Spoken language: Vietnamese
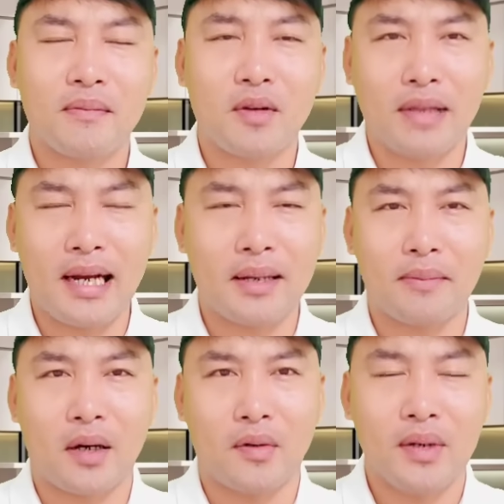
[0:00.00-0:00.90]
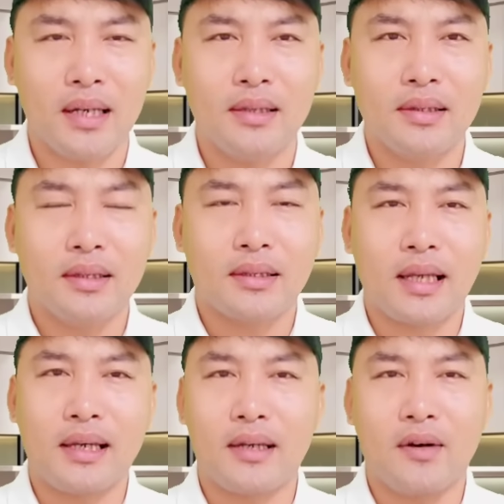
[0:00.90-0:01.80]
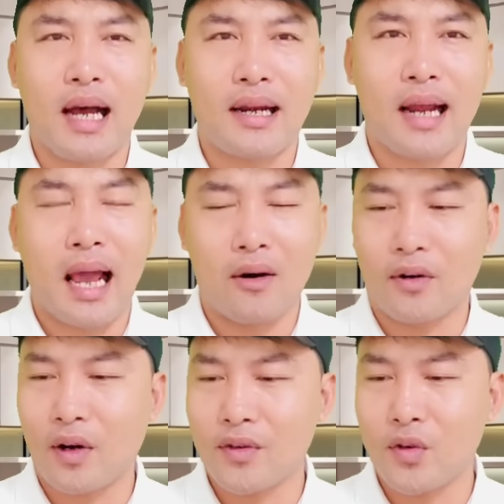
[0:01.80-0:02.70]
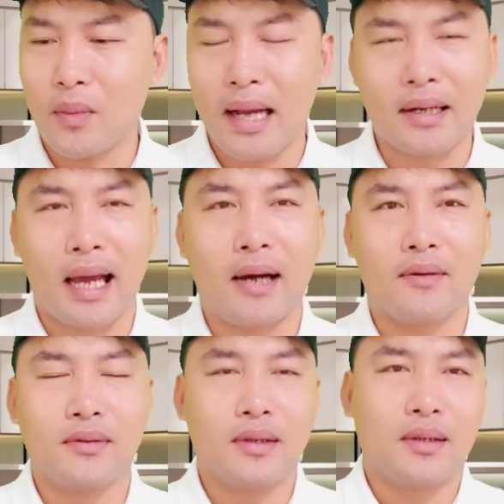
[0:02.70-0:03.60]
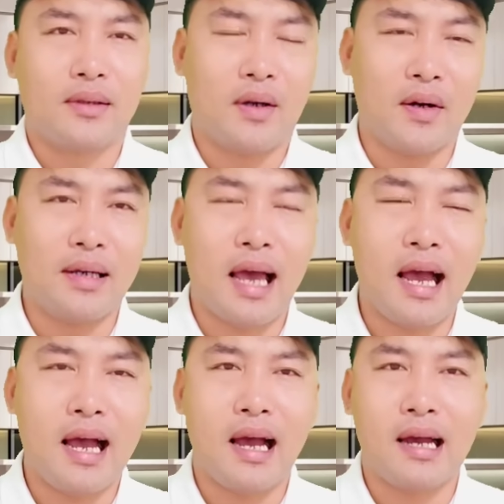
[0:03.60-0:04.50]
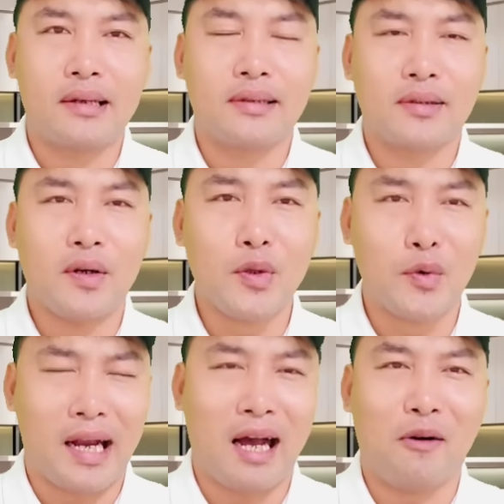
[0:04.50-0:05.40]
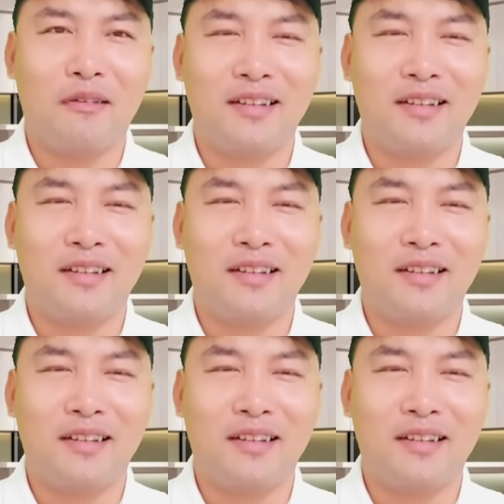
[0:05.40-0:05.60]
một tháng năm cũ đó thì có anh nào có chú bác nào gọi là có nhu cầu